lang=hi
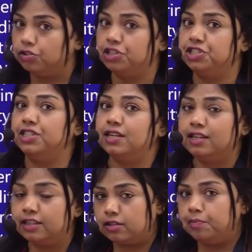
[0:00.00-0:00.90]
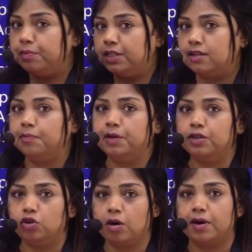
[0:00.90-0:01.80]
सी चीज़ें इस मिशन में
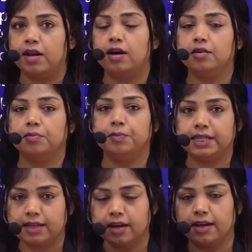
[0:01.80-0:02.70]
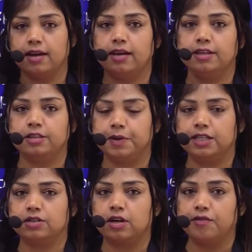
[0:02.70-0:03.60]
जो हमारा भेजा गया है
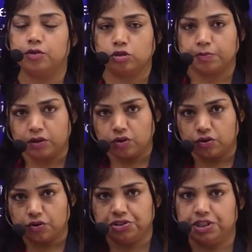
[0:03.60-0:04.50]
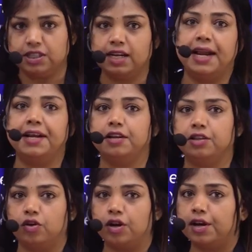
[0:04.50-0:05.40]
स्पेस क्राफ्ट उसमें कौन कौन सी चीज़ें एडेड
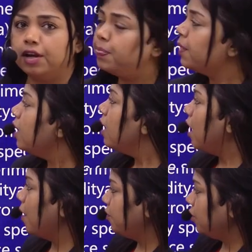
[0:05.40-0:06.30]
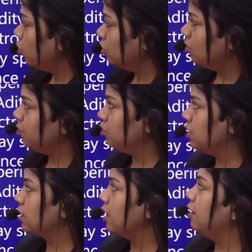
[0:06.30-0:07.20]
थी ऑलरेडी आपसे क्वेश्चन पूछ
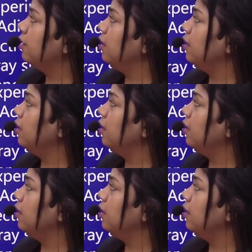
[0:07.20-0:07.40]
सकता है कि